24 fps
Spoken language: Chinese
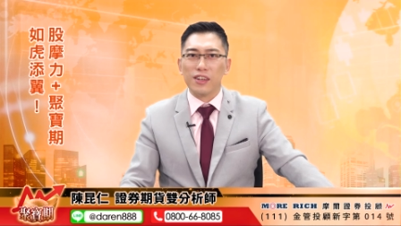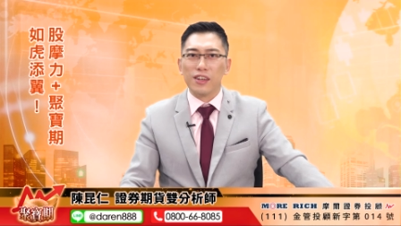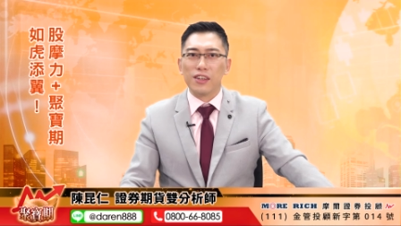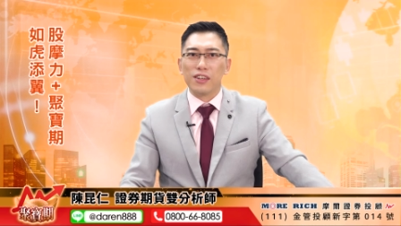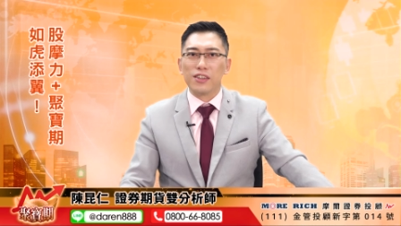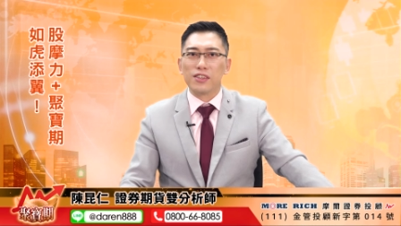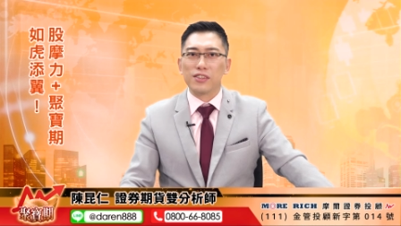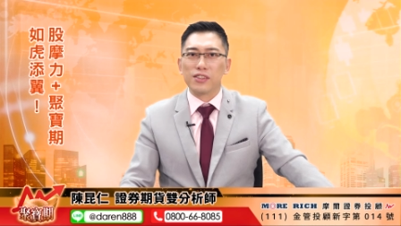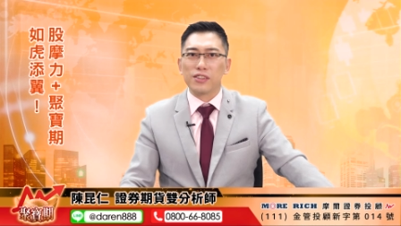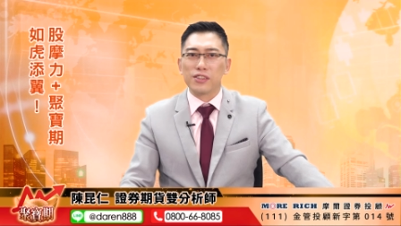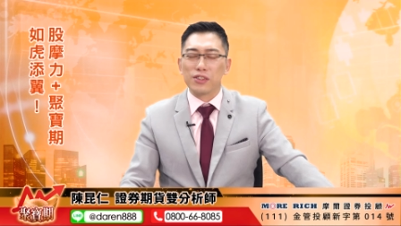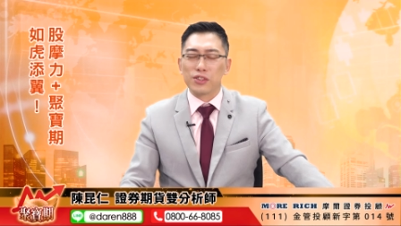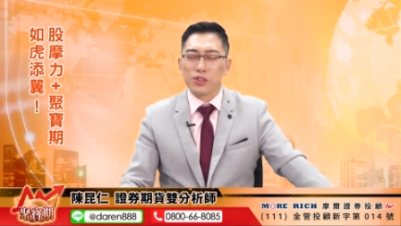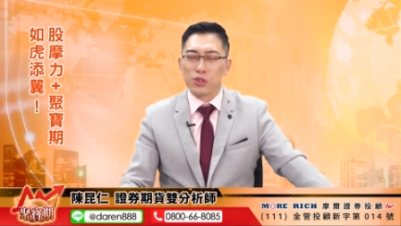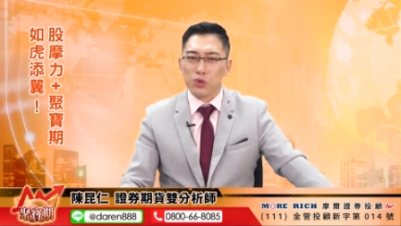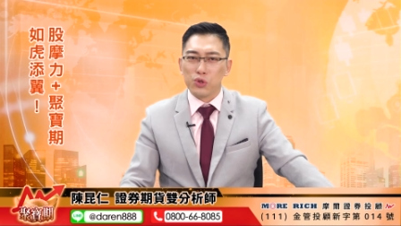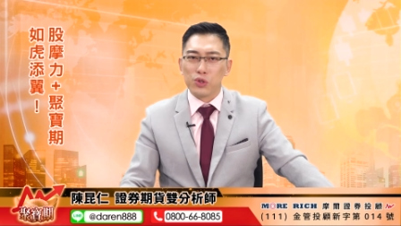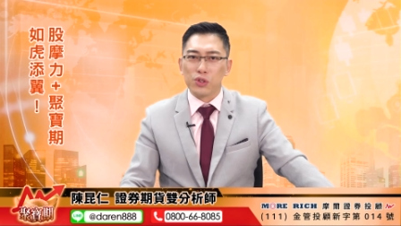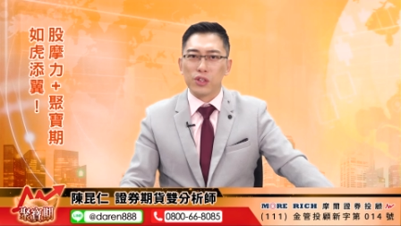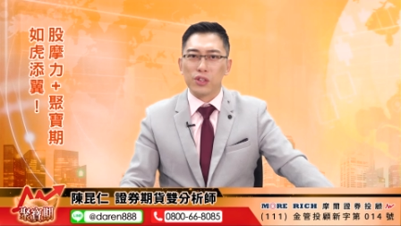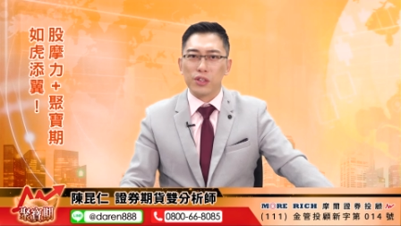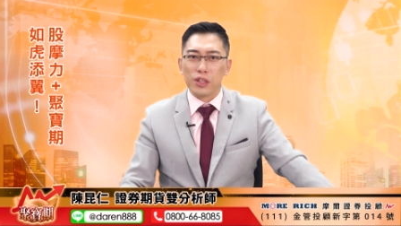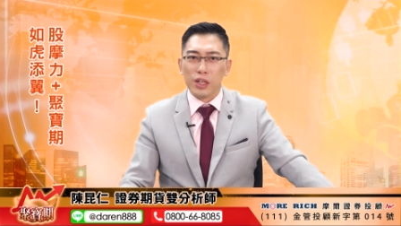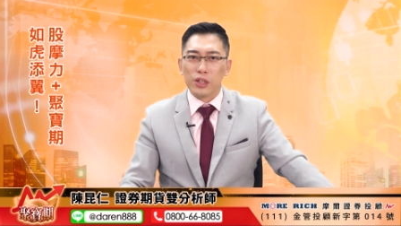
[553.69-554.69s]
资讯资
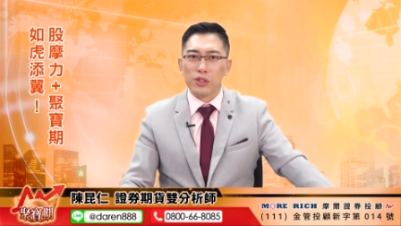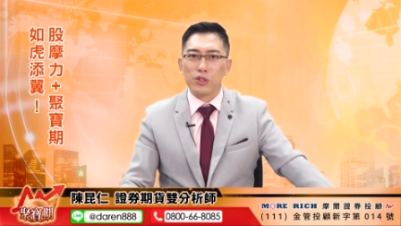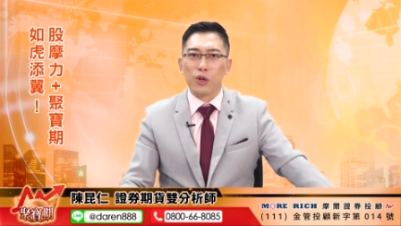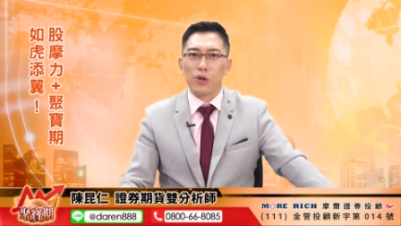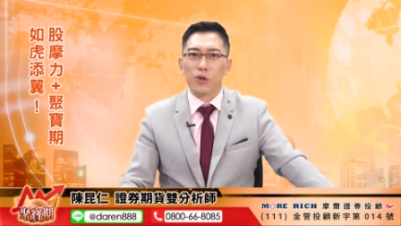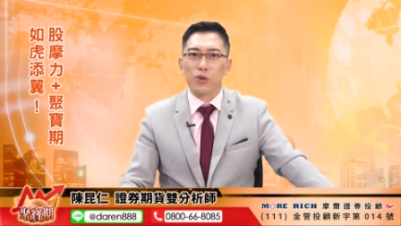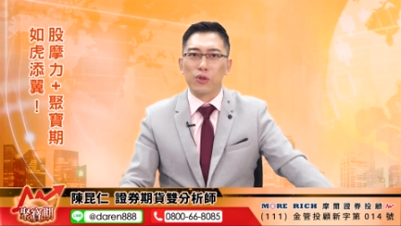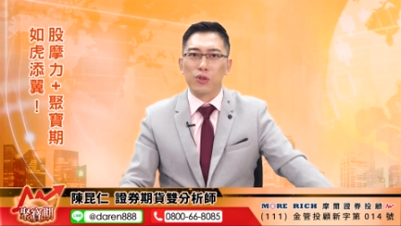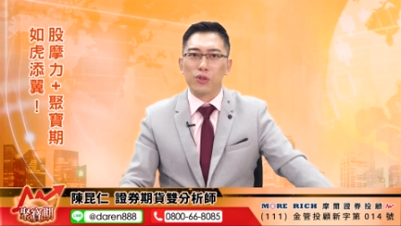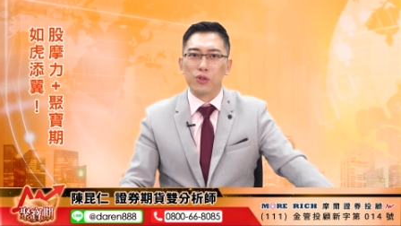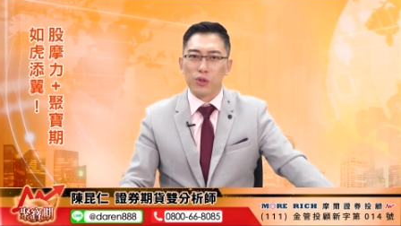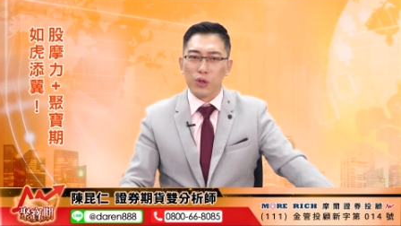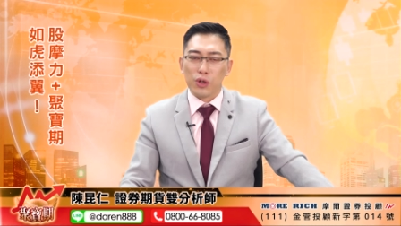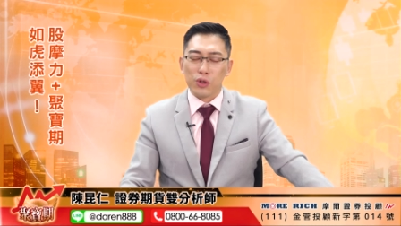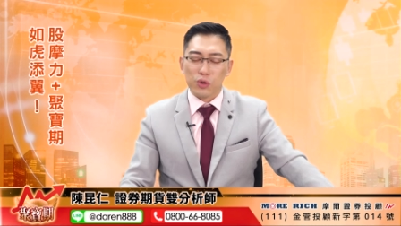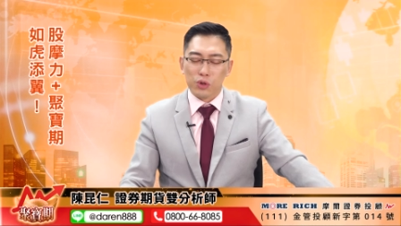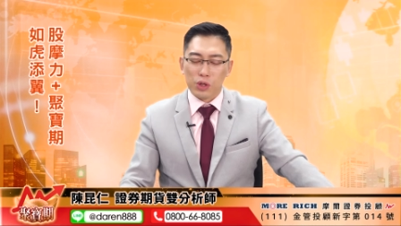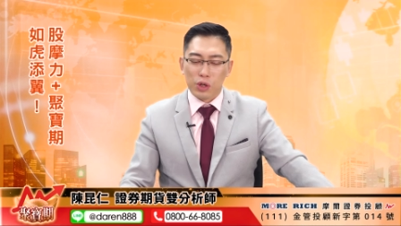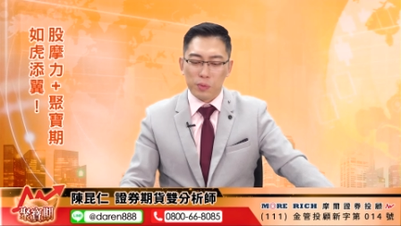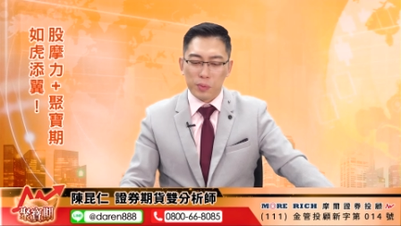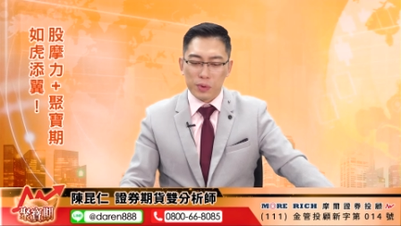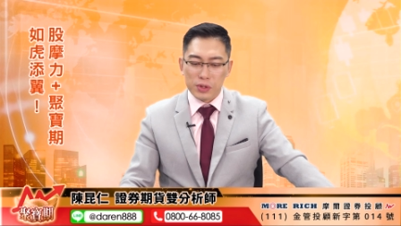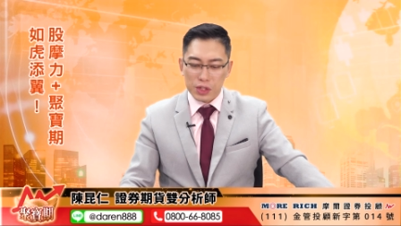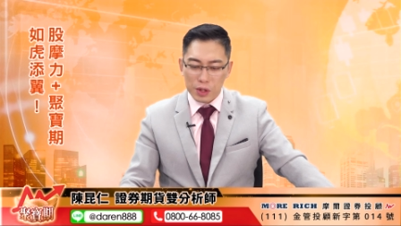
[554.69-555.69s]
讯的内容，对，都
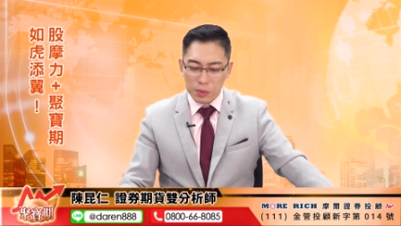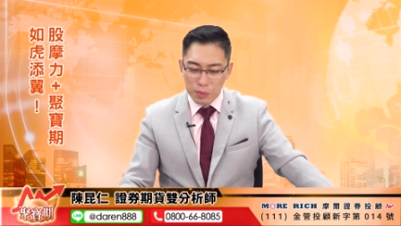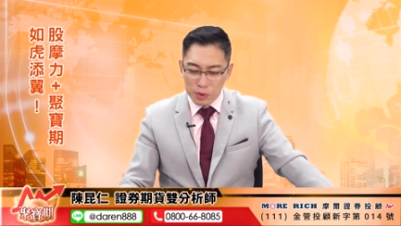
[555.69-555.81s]
在我们节